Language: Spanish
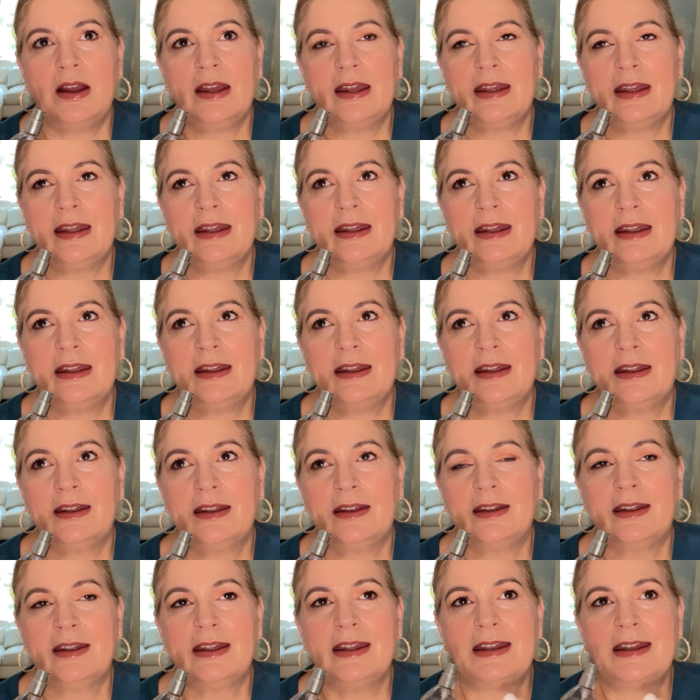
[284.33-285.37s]

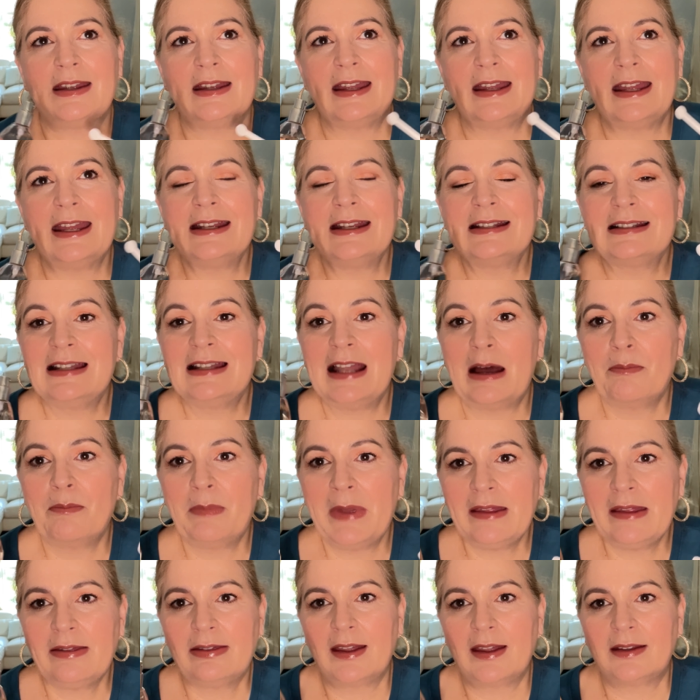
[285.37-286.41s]
es la
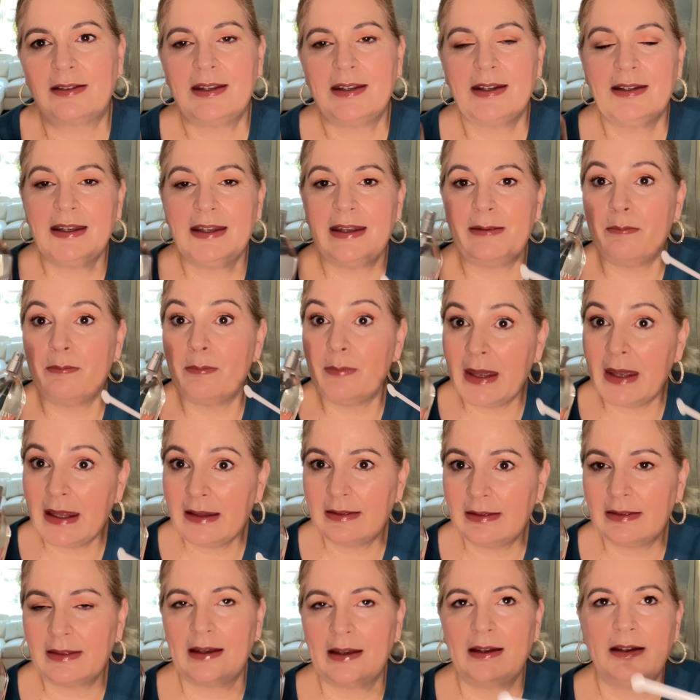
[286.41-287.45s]
menta. Tiene
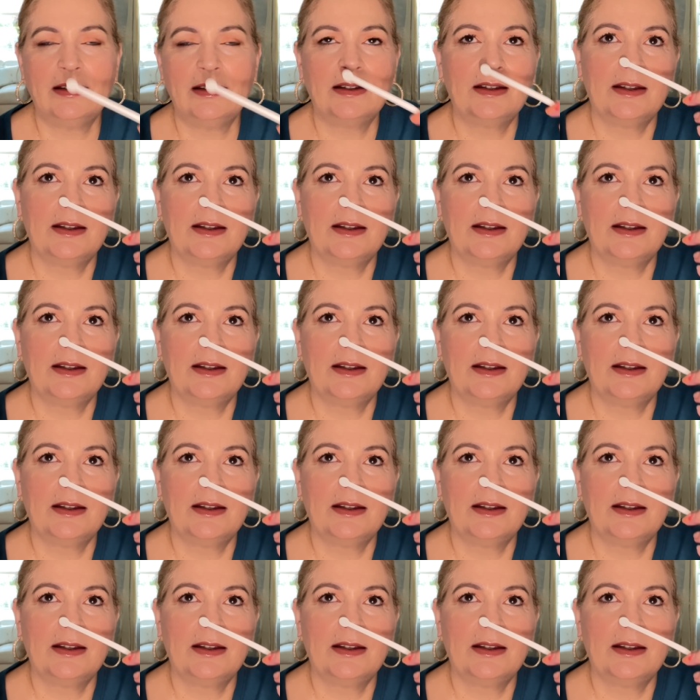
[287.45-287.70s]
menta